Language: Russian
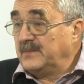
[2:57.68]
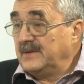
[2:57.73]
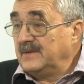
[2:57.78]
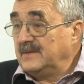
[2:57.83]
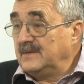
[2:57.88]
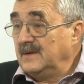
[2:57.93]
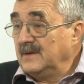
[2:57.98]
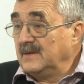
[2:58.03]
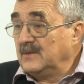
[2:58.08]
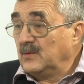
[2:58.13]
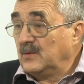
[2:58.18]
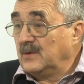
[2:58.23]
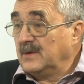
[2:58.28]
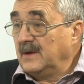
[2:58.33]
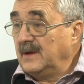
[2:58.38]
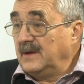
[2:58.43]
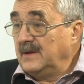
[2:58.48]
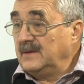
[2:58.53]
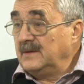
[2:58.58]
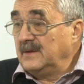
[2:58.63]
президент
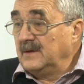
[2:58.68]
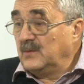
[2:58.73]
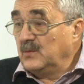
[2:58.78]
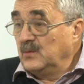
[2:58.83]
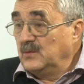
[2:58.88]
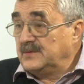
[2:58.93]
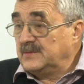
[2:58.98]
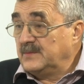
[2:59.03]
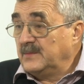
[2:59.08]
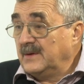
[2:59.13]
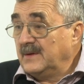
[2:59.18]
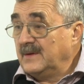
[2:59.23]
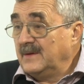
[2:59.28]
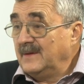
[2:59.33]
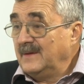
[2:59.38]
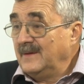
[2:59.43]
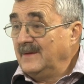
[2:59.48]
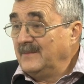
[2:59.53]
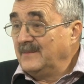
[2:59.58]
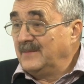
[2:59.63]
Украины Кучма
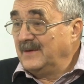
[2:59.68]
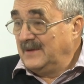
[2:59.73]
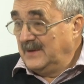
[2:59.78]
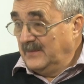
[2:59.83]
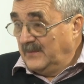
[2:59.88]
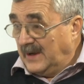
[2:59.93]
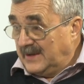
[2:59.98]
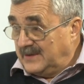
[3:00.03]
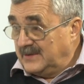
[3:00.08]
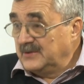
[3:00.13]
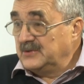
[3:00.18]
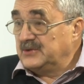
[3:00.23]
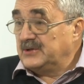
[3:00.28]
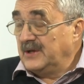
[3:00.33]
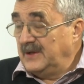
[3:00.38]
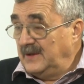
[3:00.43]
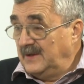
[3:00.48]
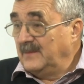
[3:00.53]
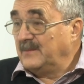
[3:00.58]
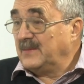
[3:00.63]
принимать
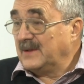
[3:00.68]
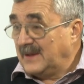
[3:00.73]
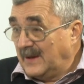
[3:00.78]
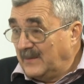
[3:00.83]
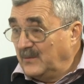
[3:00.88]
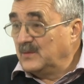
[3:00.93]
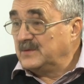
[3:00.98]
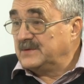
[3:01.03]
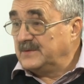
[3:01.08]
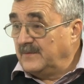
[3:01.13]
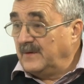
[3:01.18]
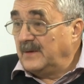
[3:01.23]
решение по тому же